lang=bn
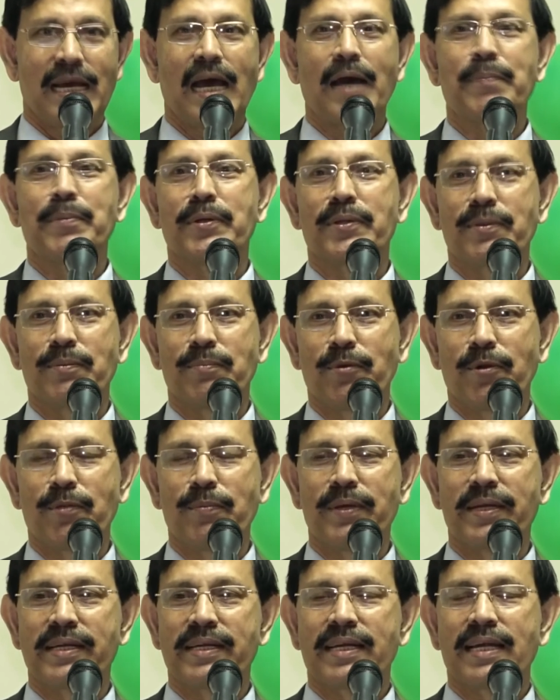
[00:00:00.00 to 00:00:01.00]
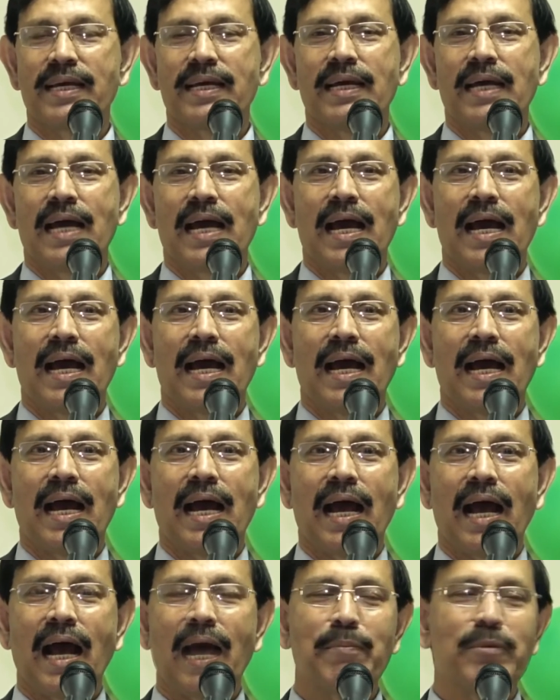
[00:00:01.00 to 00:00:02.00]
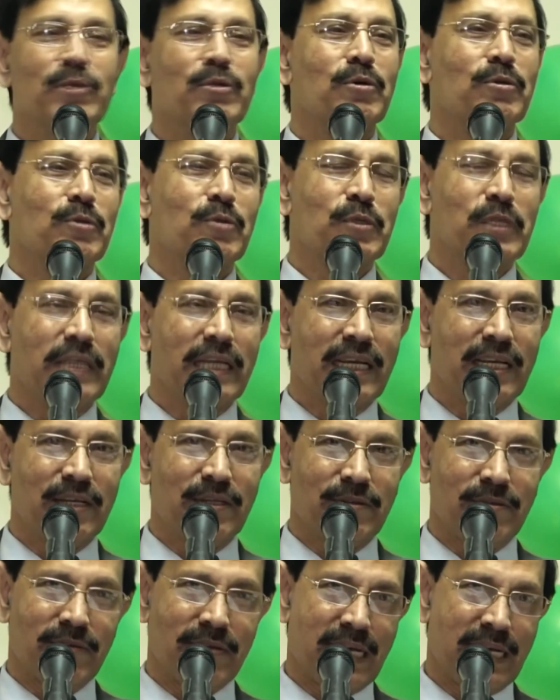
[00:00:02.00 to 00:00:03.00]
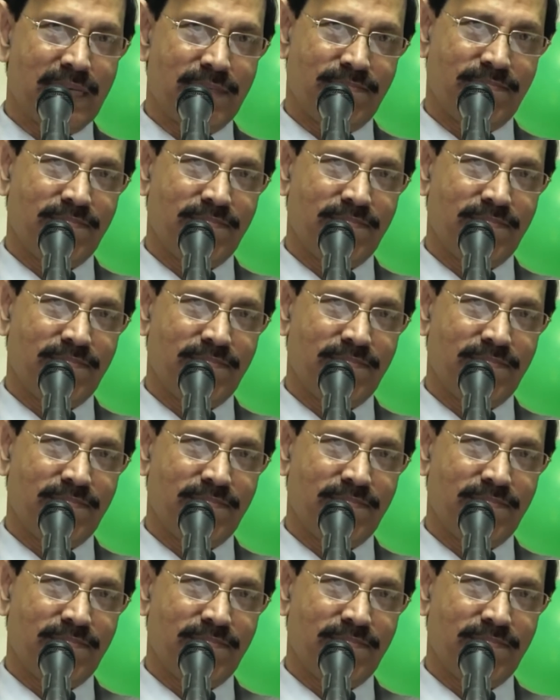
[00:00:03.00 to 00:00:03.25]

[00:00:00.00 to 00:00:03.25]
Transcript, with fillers: আপনি হয়তো বলবেন আমি তো অত শিক্ষিত না